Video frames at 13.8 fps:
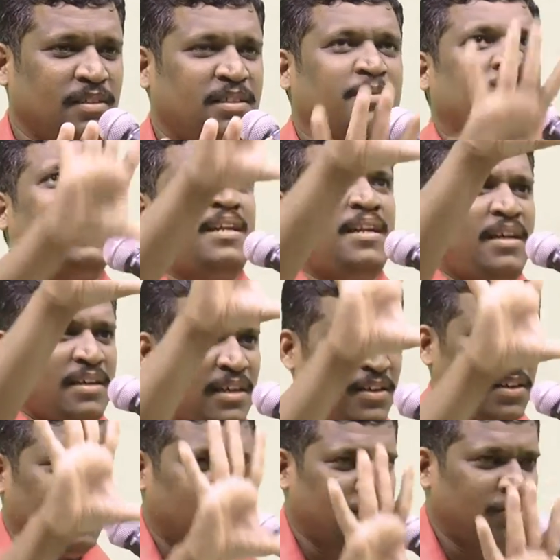இந்த மாதிரி எல்லா
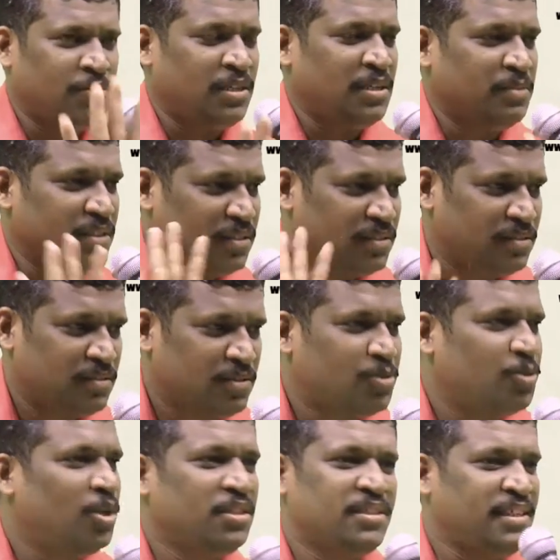கேள்விகளுக்கும் ஒரே பதில்
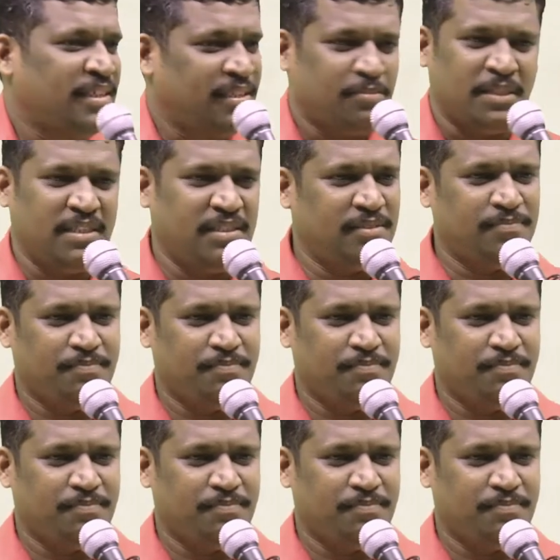குழந்தை இன்மை